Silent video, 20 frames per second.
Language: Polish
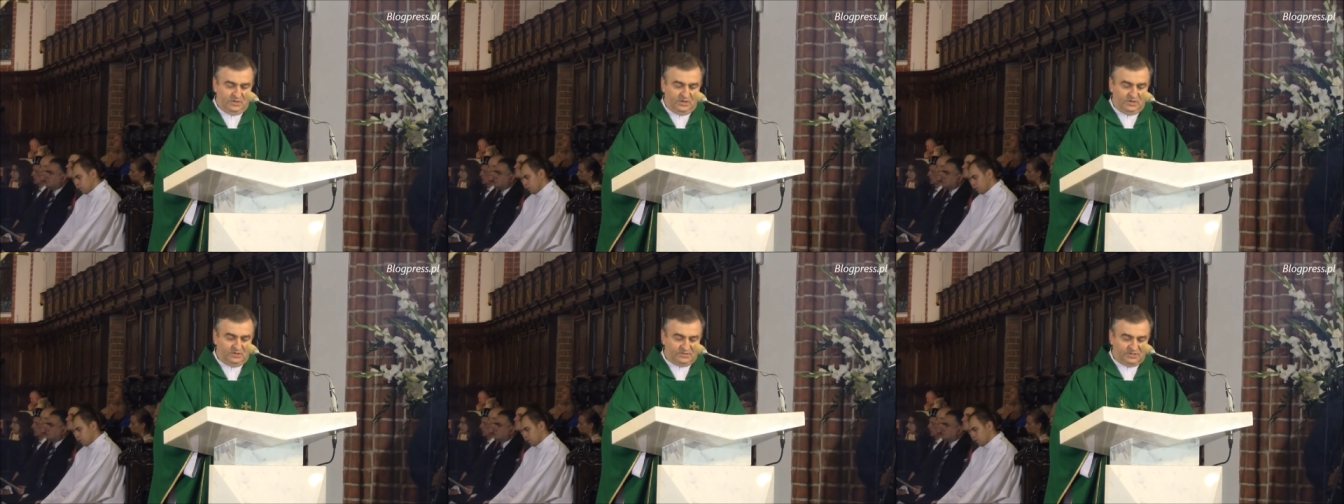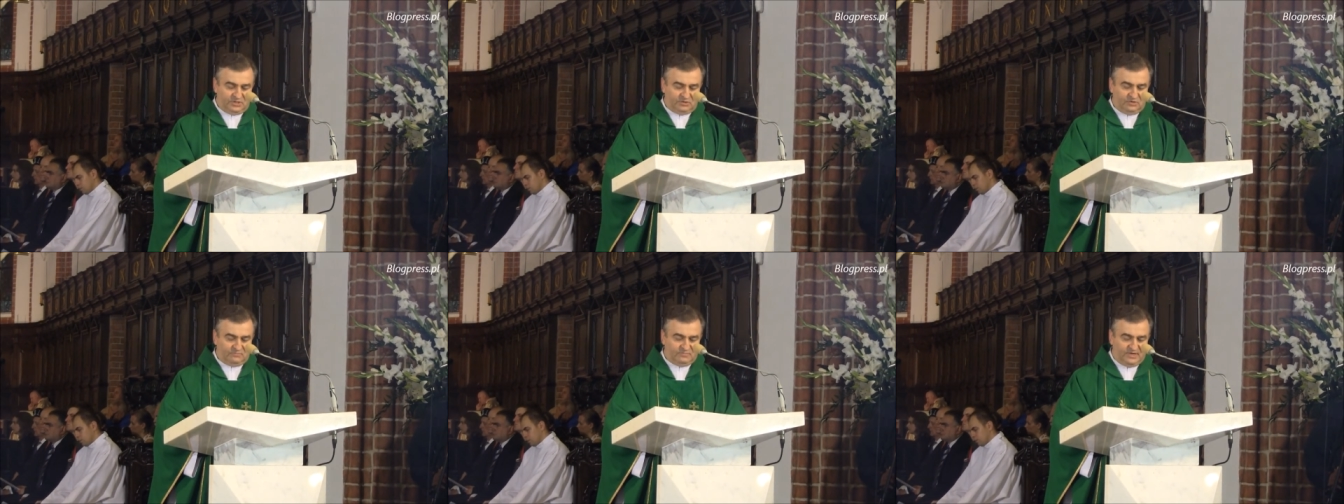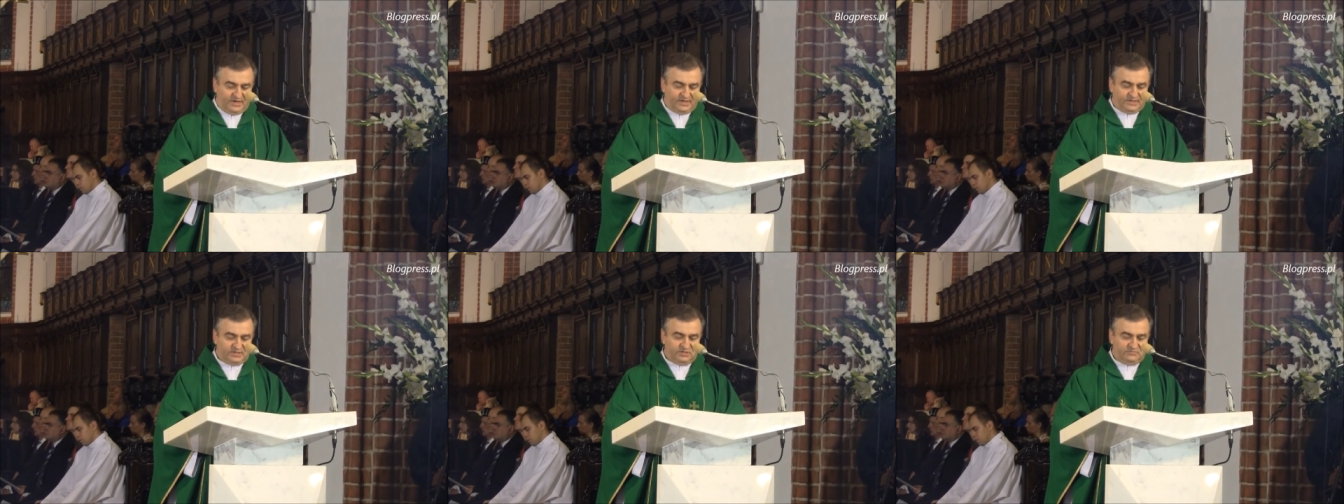Chcę to
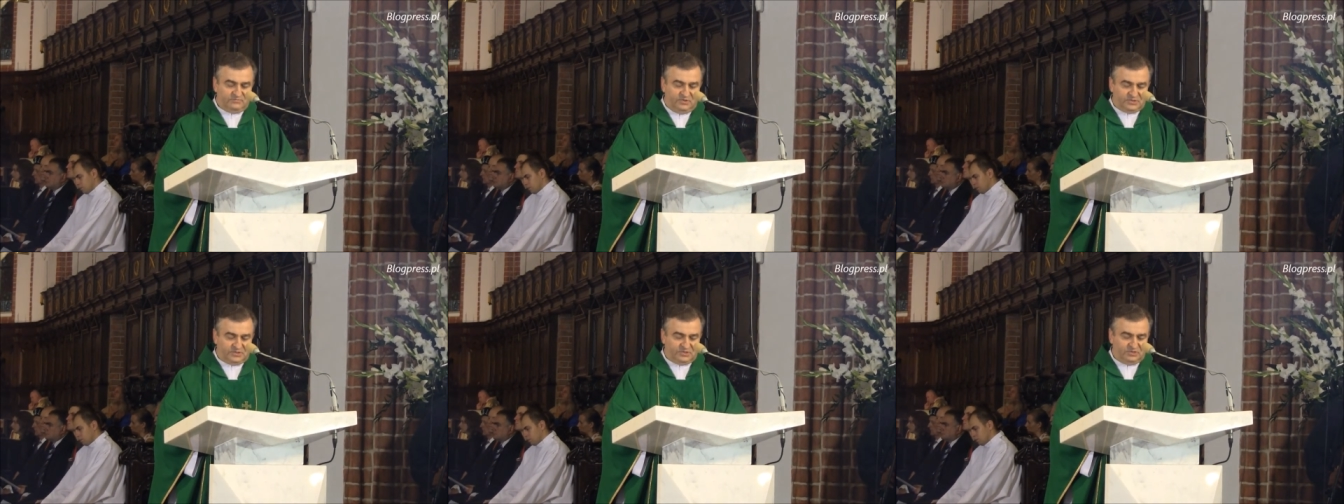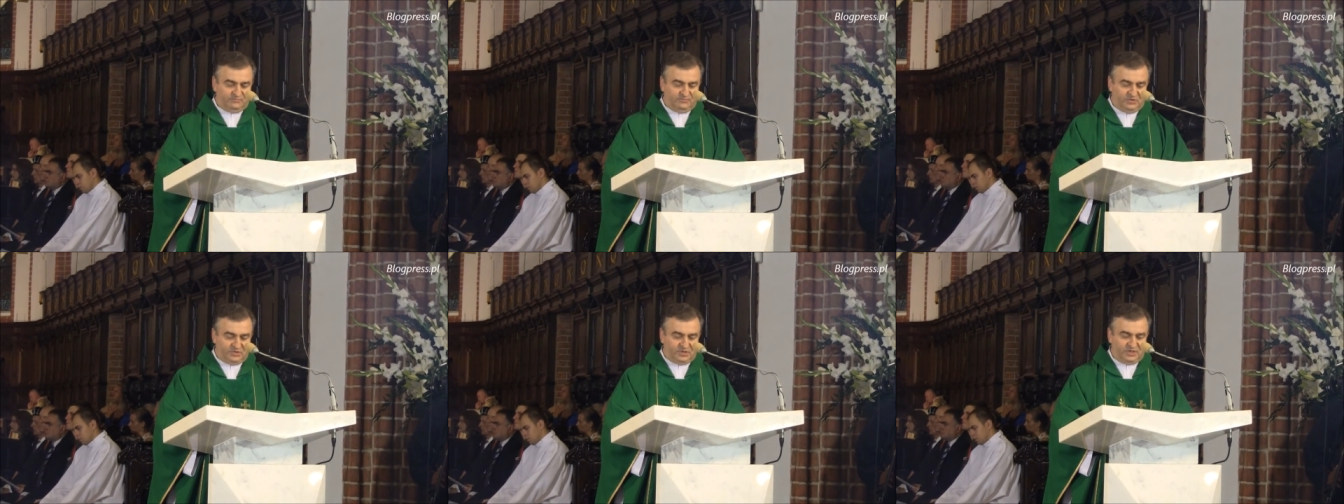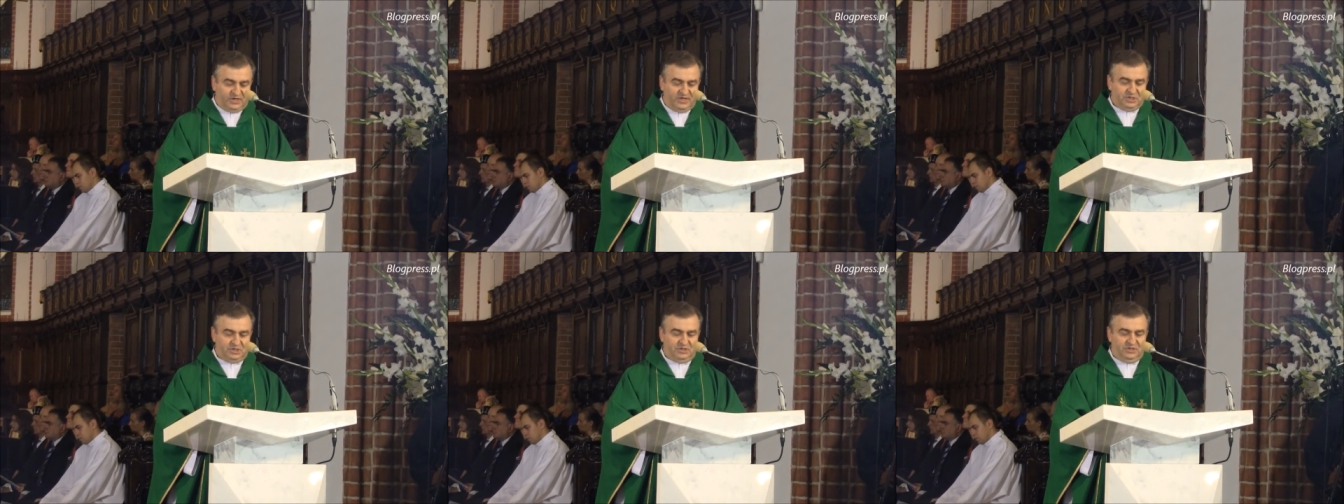bardzo mocno
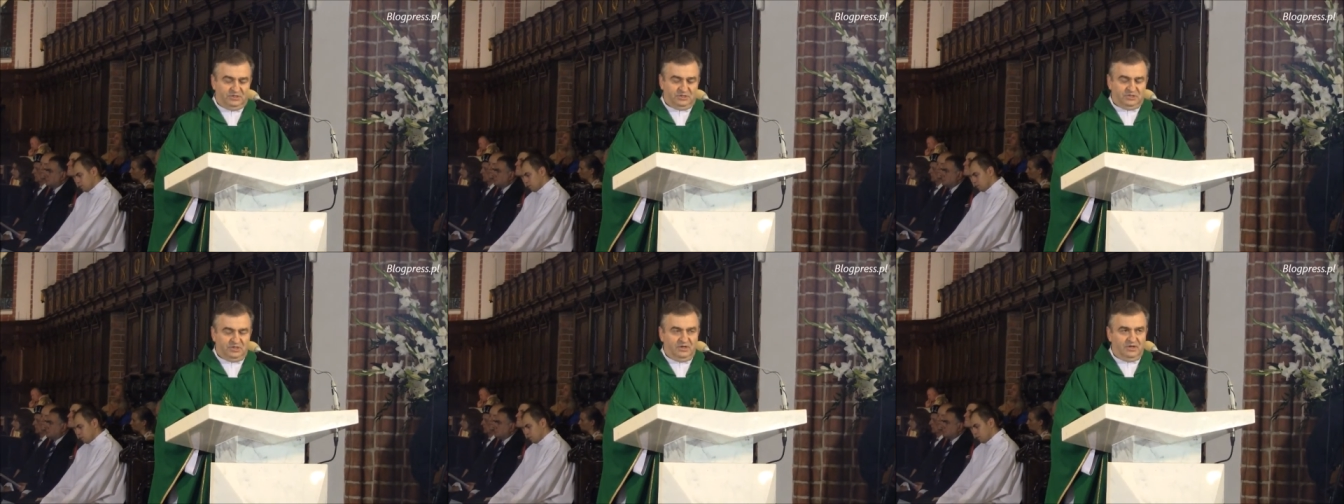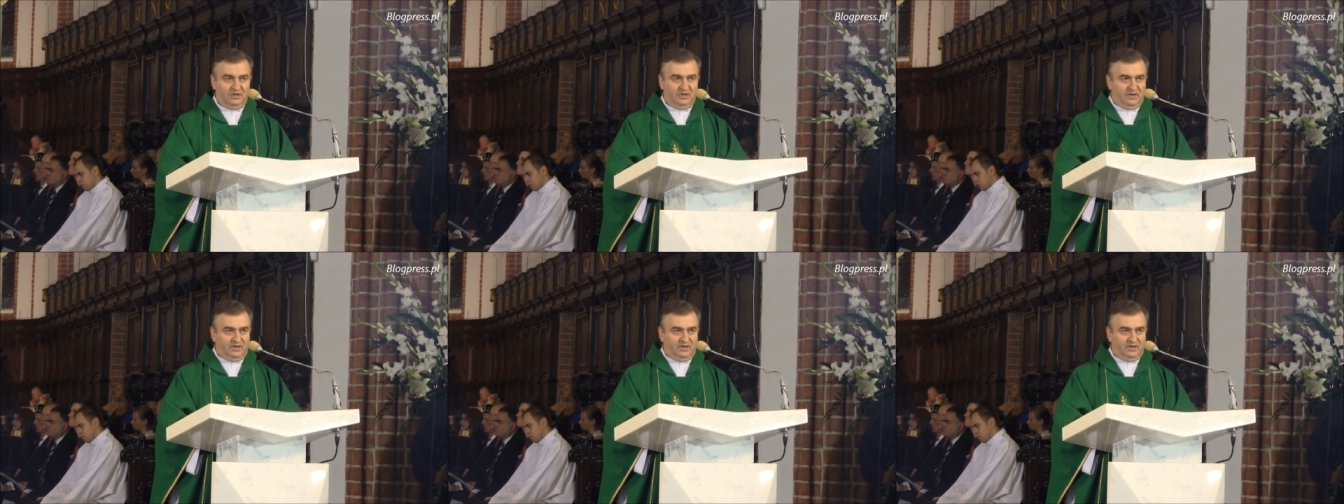podkreślić,